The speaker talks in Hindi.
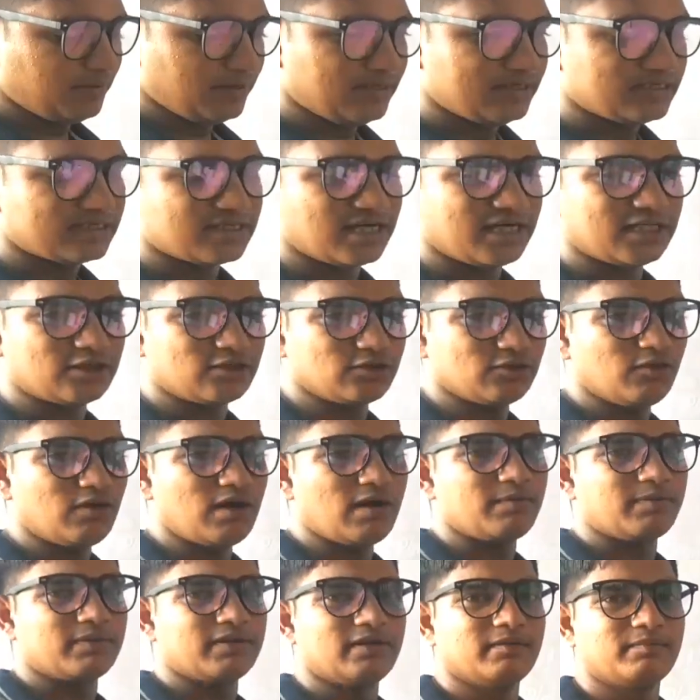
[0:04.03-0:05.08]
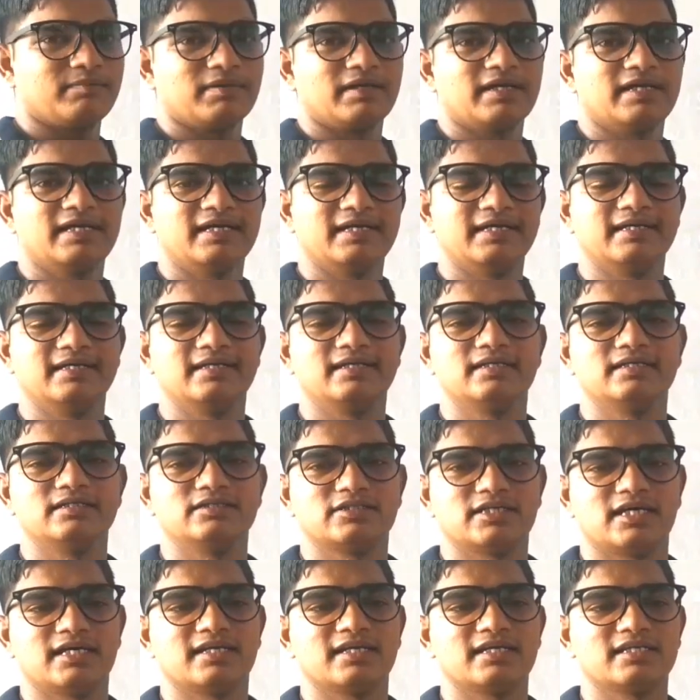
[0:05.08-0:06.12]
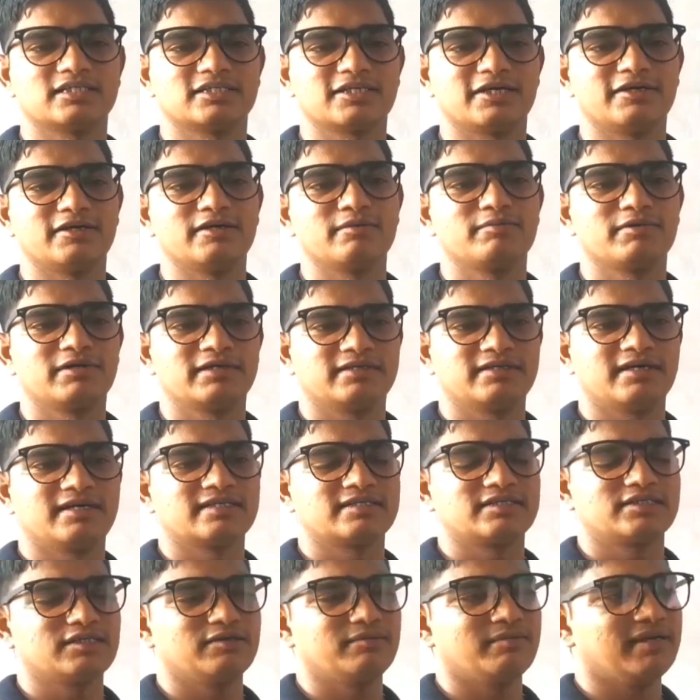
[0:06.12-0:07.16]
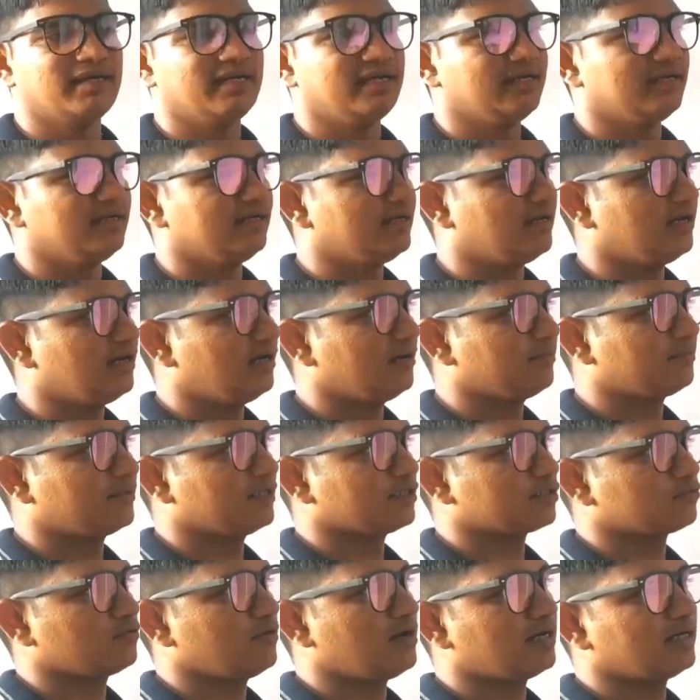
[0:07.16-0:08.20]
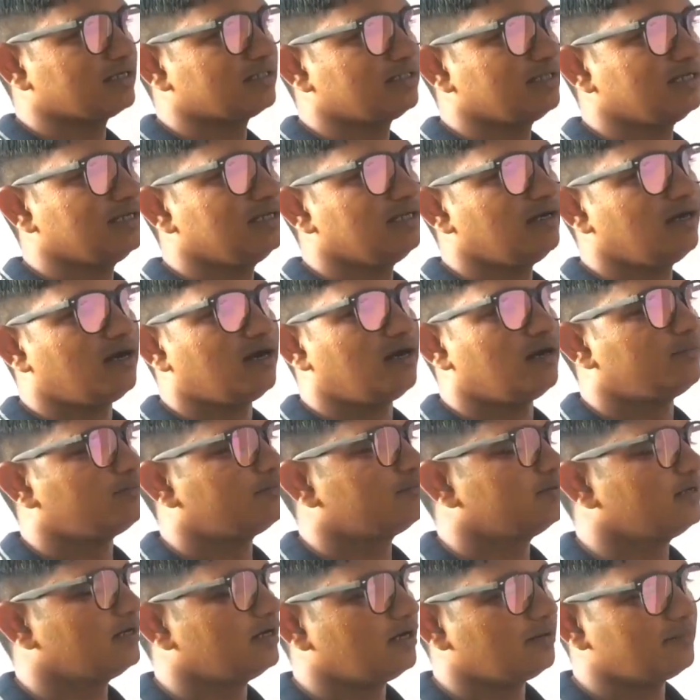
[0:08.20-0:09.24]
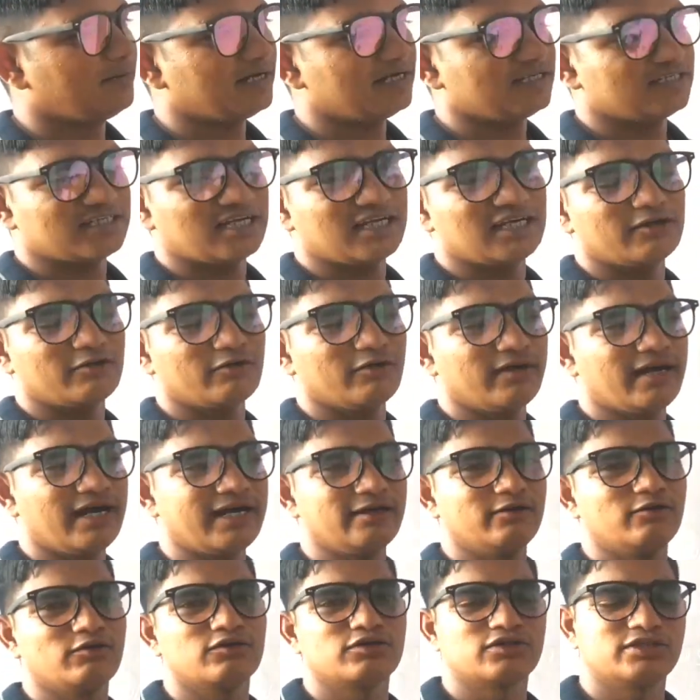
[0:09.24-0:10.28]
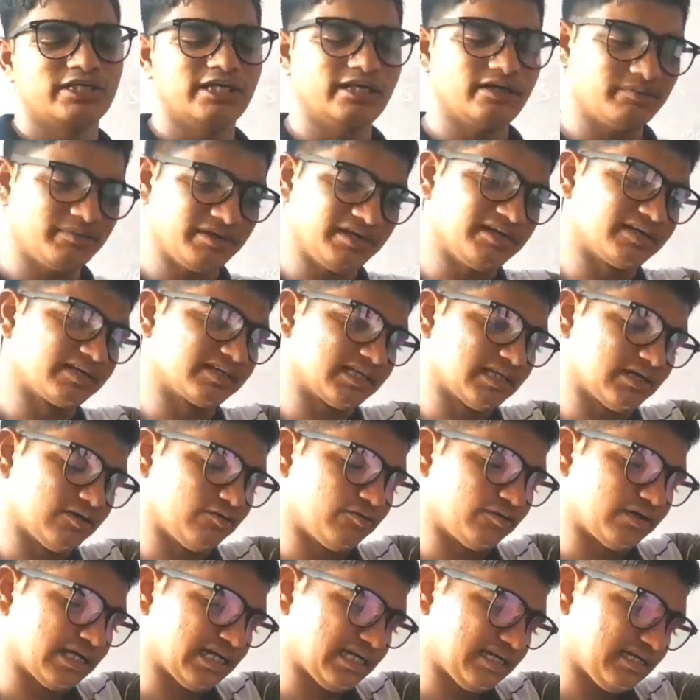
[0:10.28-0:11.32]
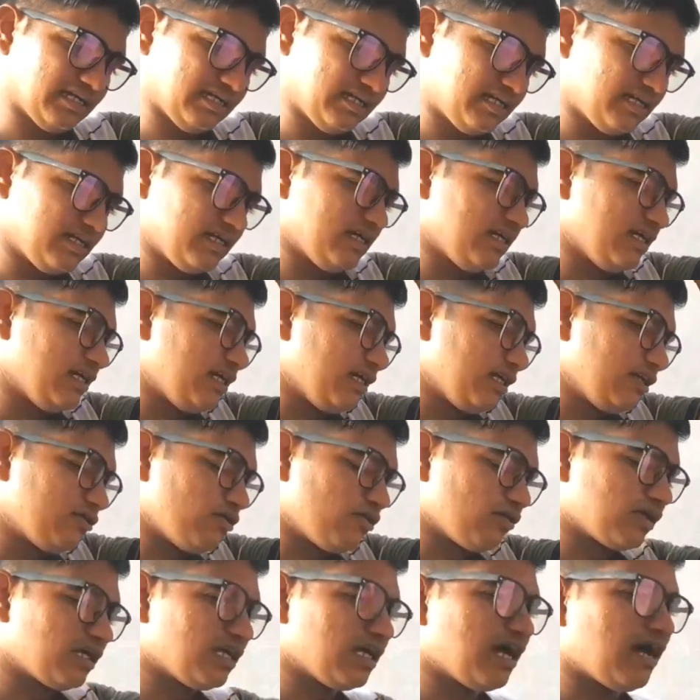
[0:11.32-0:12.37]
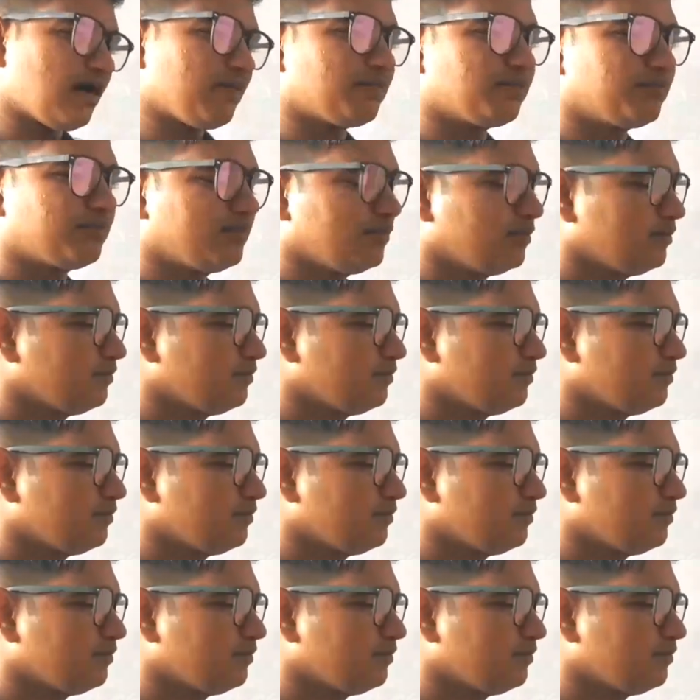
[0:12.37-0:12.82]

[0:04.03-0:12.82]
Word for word: प्रिय साथियों आपके अपने चैनल स्टडी पॉइंट आर में आपका स्वागत है आप हमारे चैनल को लाइक और शेयर भी करते होंगे क्योंकि आप